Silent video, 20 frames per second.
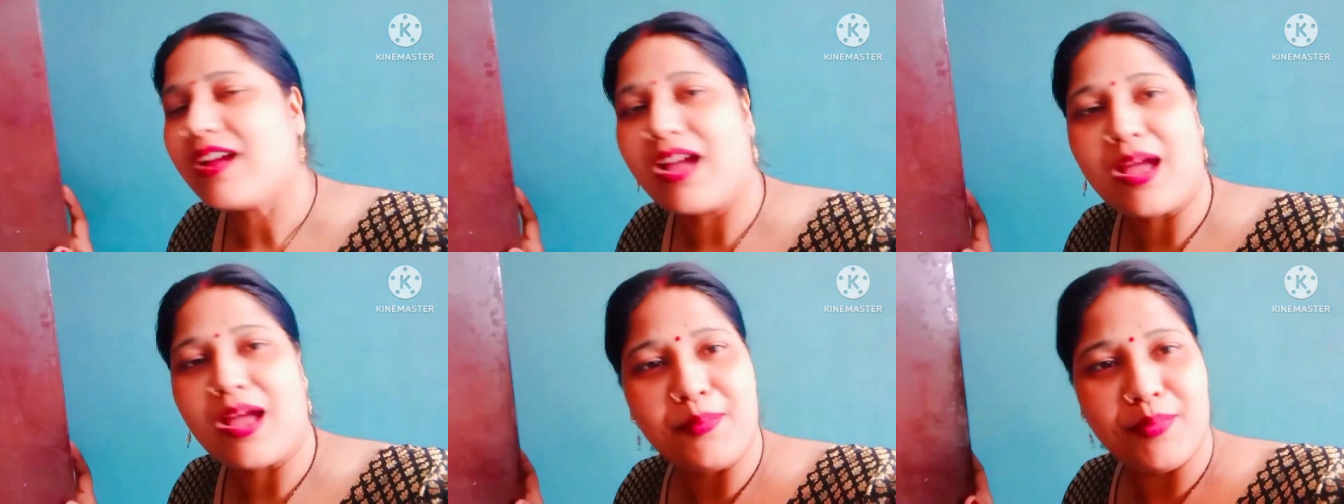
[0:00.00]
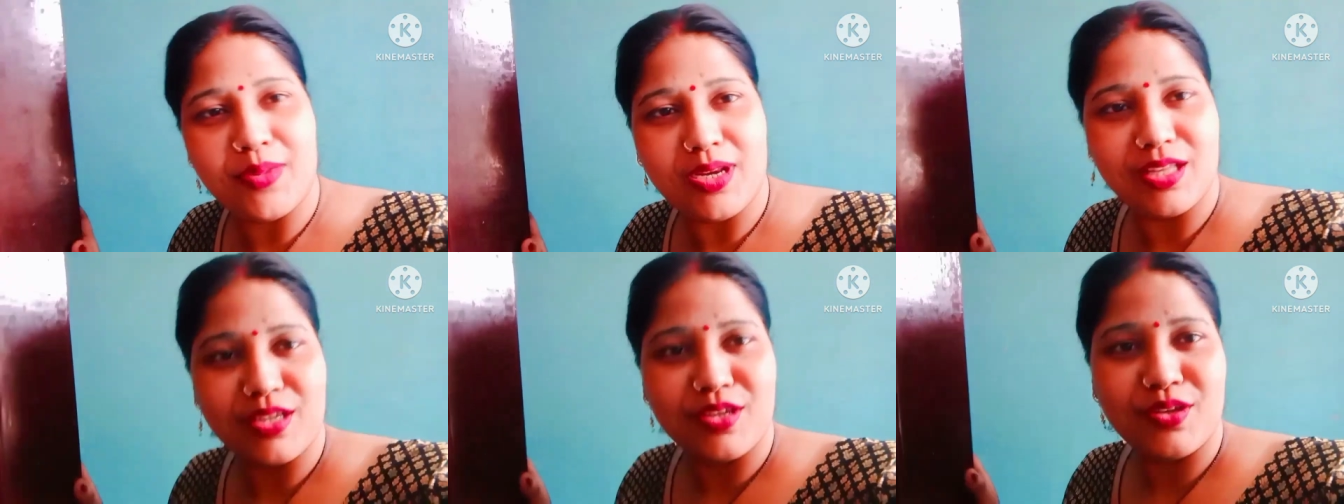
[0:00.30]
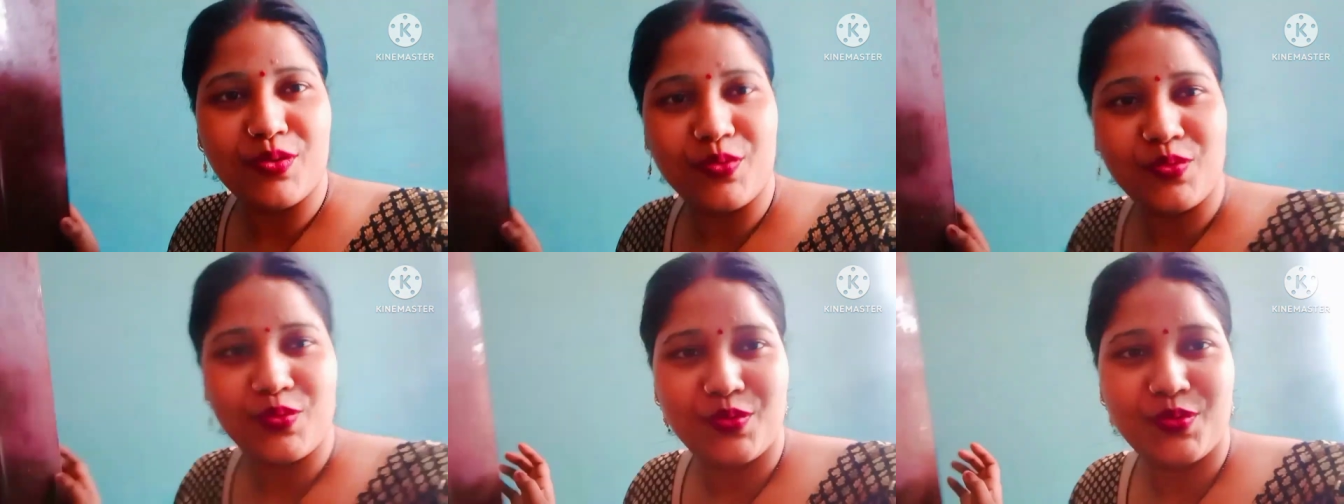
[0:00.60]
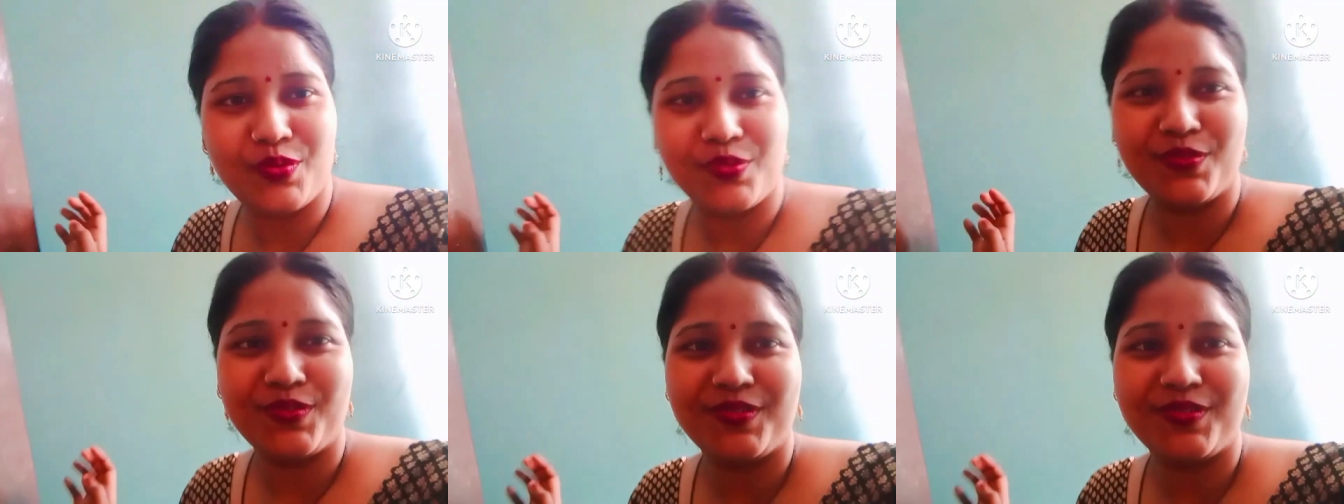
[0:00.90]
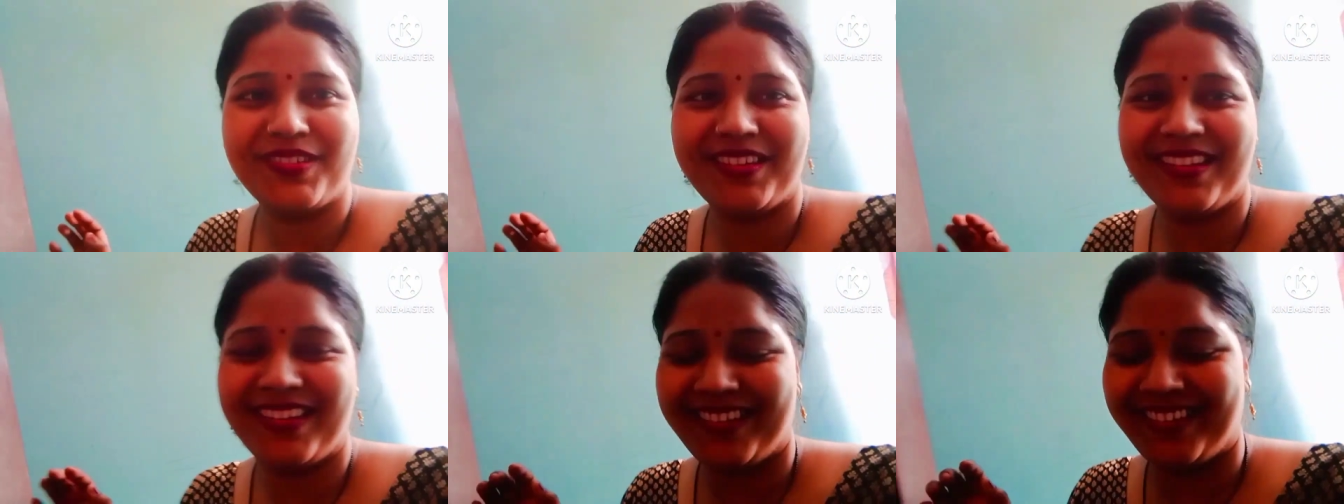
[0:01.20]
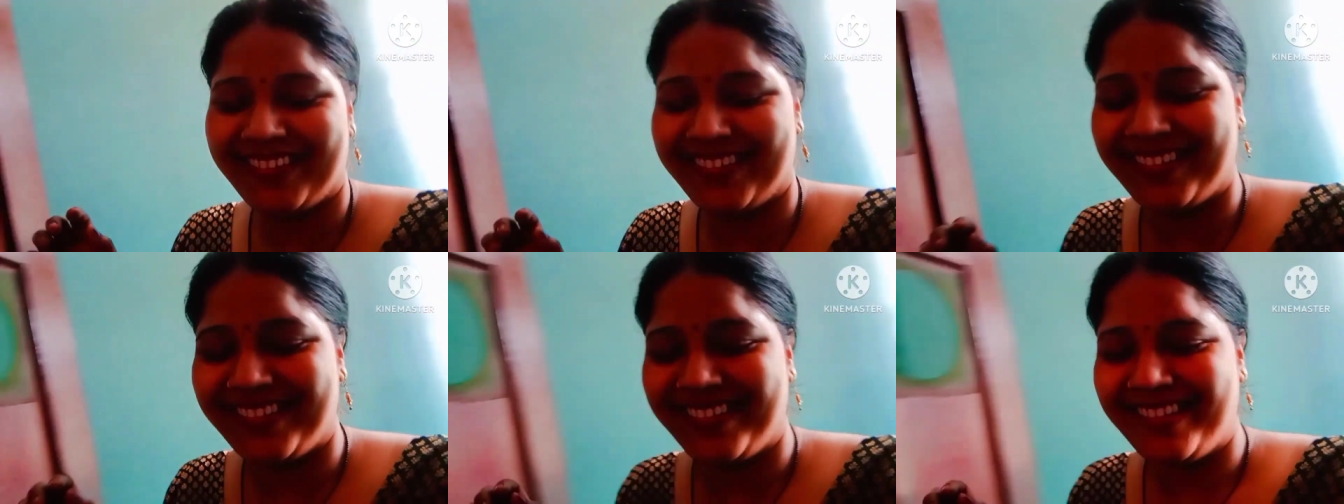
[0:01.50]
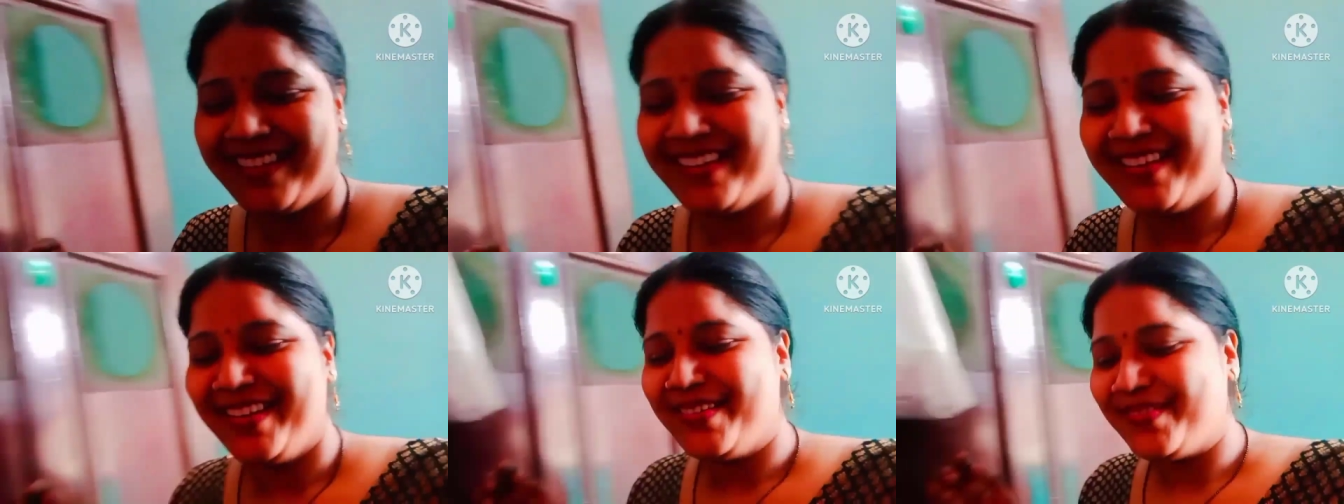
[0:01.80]
काम में लगी हुई हूँ
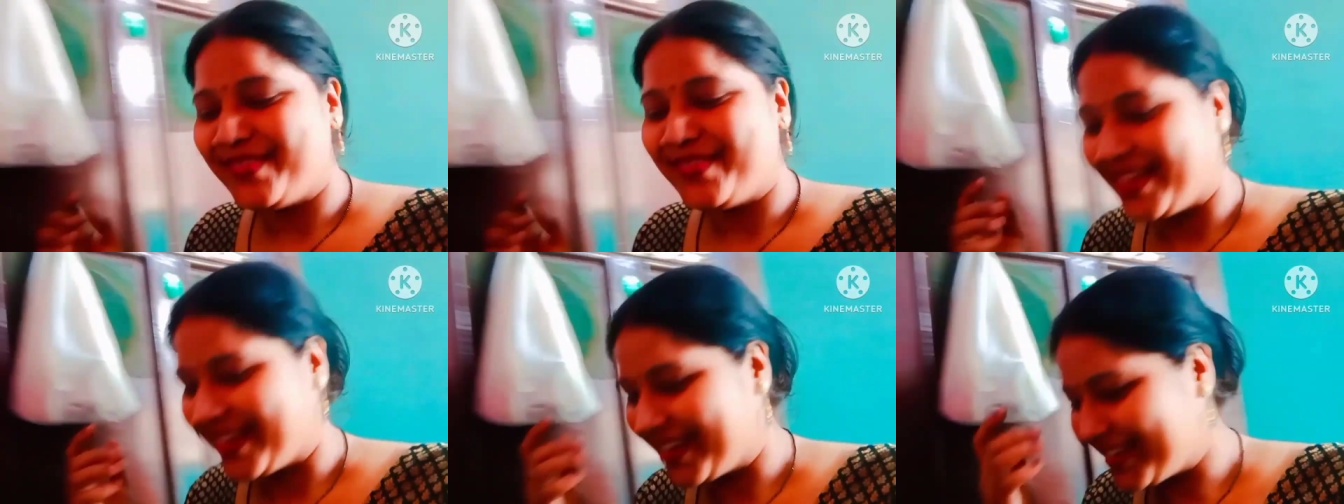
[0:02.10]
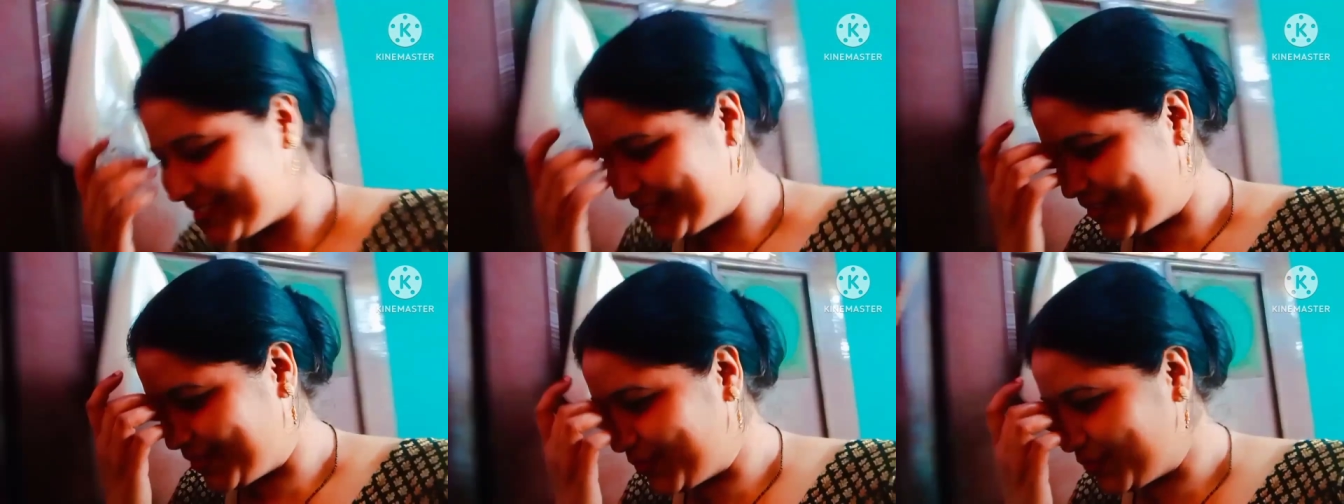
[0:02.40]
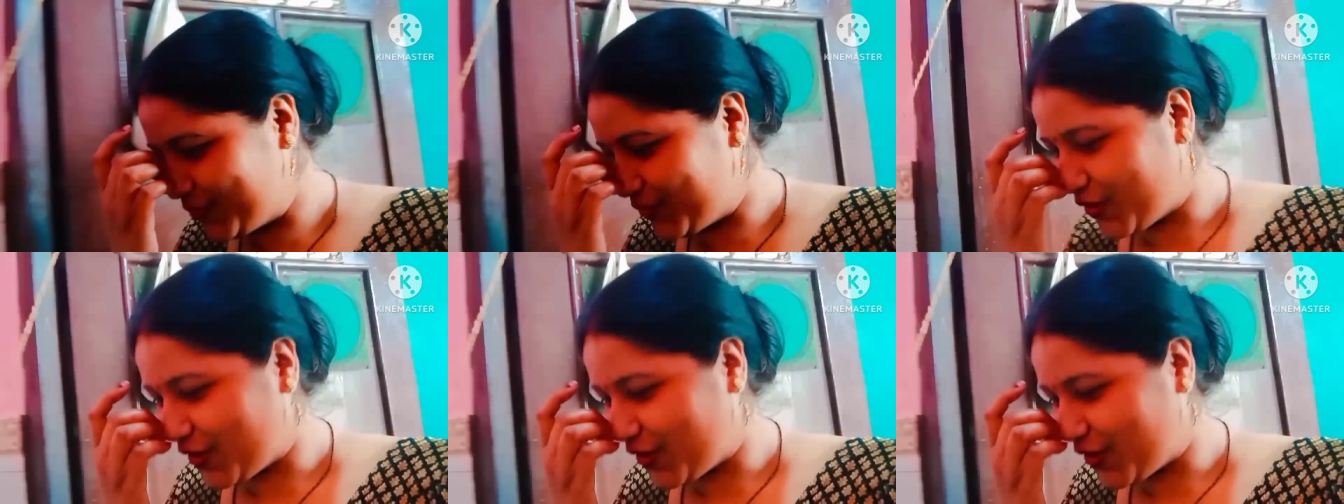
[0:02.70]
मैंने कहा चलो